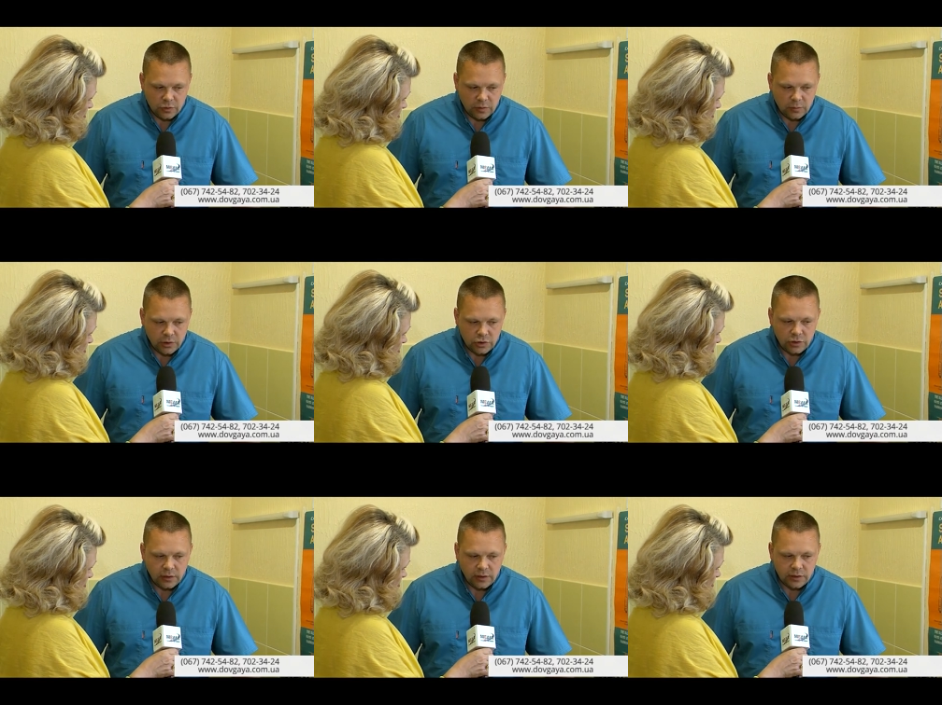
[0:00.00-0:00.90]
что мы
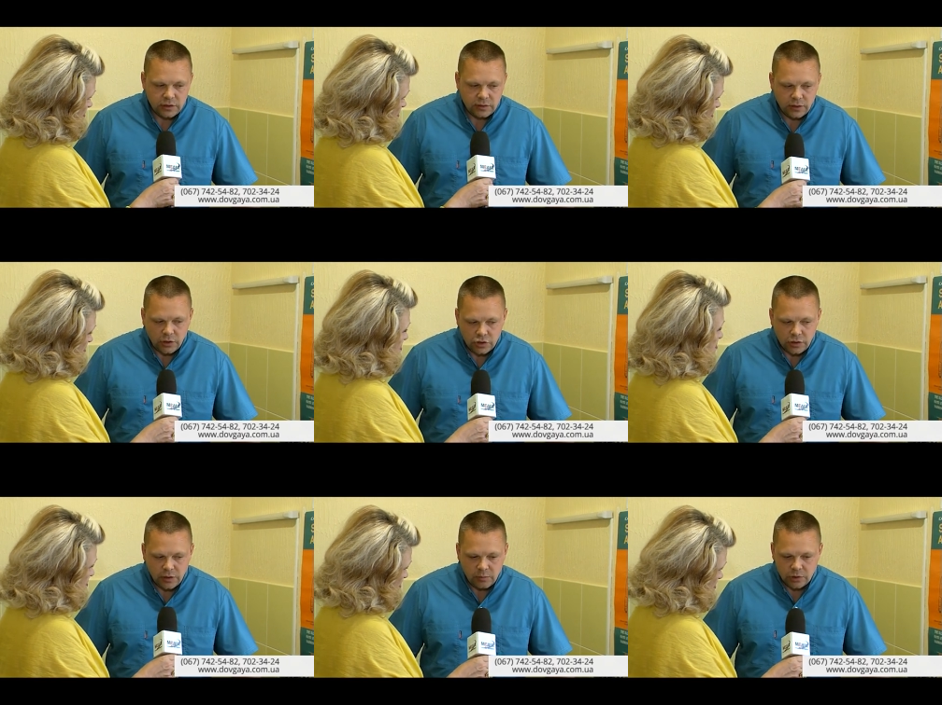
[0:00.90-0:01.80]
решили расширить